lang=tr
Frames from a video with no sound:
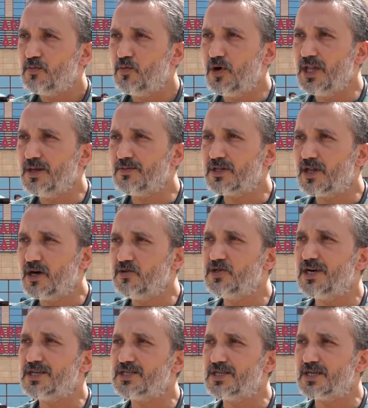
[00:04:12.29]
Bu anlamda daha
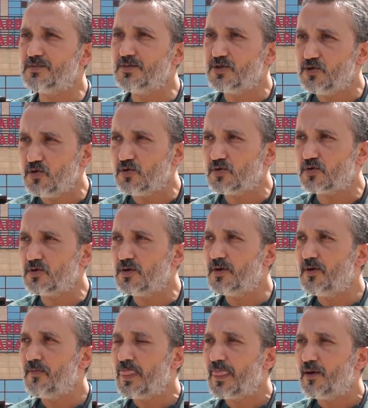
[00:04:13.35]
önce aşılarımız yoktu
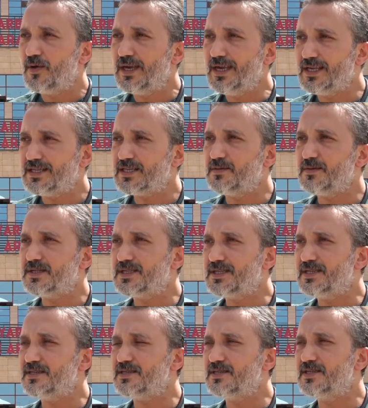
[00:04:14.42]
ve ilk
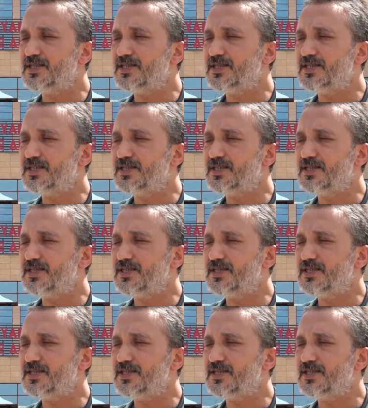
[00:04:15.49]
trimester